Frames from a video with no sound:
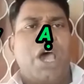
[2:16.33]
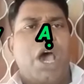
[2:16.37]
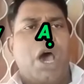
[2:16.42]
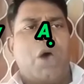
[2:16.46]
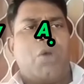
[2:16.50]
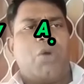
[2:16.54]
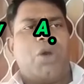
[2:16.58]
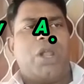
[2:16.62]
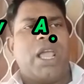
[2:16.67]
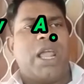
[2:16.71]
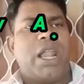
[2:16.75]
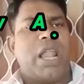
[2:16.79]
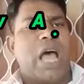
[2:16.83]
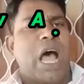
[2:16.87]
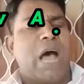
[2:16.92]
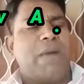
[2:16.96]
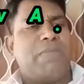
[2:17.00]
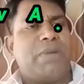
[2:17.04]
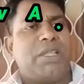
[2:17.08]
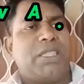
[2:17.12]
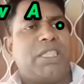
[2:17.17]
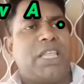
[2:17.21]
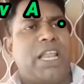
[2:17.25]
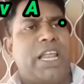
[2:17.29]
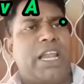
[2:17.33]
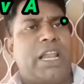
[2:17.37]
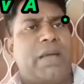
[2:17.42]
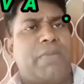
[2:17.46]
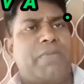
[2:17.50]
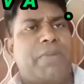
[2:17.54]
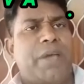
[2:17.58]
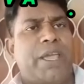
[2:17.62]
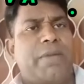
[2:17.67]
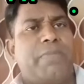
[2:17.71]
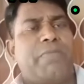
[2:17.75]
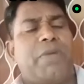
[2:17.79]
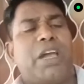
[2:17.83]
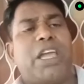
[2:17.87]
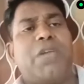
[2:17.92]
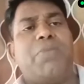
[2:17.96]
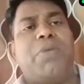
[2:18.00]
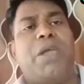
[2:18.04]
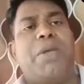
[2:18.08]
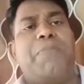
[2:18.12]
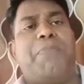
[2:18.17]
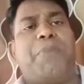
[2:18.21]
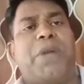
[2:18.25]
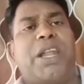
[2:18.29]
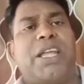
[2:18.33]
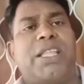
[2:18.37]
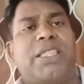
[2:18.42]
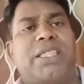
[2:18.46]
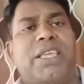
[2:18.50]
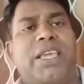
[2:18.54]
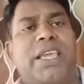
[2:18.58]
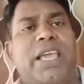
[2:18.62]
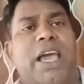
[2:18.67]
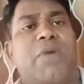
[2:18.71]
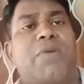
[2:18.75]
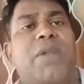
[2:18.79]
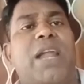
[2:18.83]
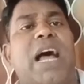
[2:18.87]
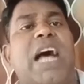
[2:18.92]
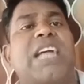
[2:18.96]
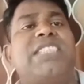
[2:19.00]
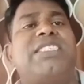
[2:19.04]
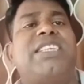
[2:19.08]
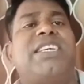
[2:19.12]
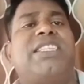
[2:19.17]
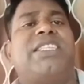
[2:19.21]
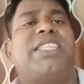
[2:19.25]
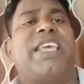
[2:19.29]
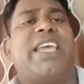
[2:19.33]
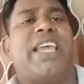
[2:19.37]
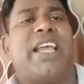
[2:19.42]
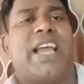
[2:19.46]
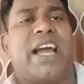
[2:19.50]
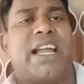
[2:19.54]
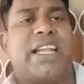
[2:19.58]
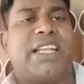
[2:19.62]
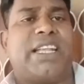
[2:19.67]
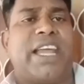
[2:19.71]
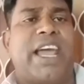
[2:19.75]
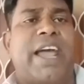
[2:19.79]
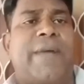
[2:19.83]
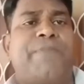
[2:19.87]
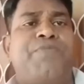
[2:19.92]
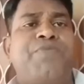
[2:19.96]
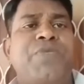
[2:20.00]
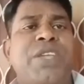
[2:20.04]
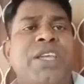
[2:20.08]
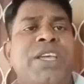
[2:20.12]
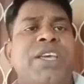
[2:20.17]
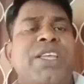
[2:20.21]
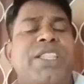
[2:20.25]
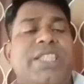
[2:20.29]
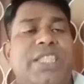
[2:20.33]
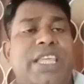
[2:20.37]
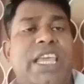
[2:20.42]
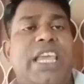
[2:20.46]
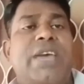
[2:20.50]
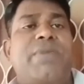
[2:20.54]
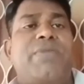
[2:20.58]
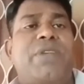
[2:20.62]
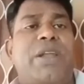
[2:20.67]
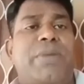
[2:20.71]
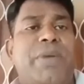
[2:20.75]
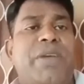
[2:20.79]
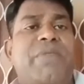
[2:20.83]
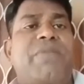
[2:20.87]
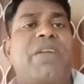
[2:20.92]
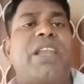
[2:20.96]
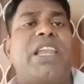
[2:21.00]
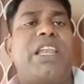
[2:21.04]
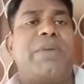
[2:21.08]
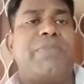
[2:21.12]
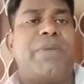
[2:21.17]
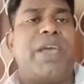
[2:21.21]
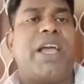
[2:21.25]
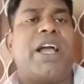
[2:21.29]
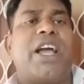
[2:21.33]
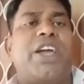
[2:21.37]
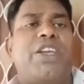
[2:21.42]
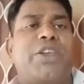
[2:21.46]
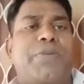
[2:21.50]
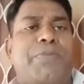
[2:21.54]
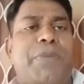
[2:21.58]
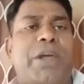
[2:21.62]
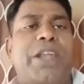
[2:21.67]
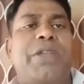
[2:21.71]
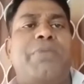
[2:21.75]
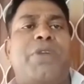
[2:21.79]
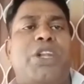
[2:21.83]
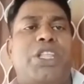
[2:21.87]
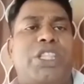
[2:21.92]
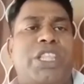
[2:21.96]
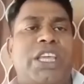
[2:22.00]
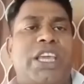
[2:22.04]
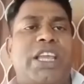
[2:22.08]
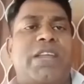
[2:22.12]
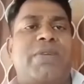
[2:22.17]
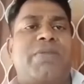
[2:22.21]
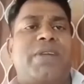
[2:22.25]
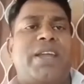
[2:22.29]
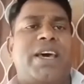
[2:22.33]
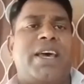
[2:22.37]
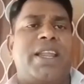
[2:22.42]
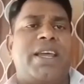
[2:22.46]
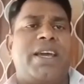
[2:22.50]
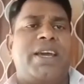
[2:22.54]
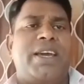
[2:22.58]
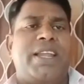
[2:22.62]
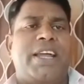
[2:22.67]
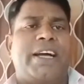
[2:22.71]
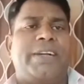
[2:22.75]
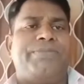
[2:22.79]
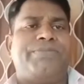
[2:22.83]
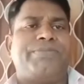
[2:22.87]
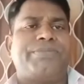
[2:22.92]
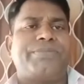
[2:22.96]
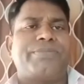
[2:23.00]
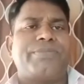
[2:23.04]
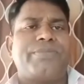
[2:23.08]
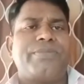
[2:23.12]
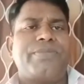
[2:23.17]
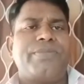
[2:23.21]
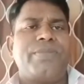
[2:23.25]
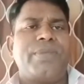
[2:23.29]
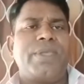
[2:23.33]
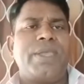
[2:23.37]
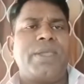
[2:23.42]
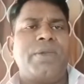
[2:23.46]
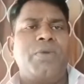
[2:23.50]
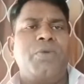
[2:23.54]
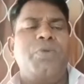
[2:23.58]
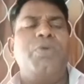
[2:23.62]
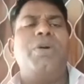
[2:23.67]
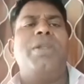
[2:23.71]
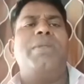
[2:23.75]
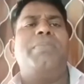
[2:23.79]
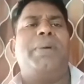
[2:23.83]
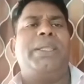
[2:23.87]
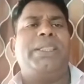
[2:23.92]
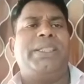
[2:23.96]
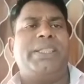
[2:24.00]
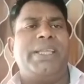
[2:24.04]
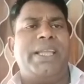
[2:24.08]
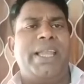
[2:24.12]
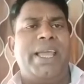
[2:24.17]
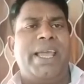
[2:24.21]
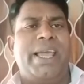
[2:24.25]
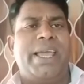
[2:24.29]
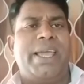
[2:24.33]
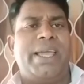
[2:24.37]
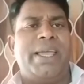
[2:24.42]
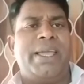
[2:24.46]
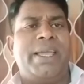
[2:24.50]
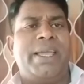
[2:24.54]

அவருடைய நாமத்திலே நம்மை மகிமைப்படுத்தி அவர் ராஜ்யத்தை கட்ட தேவன் நம்மை வல்லமையாக பயன்படுத்துகிறவராக இருக்கிறார் உங்கள் மத்தியிலே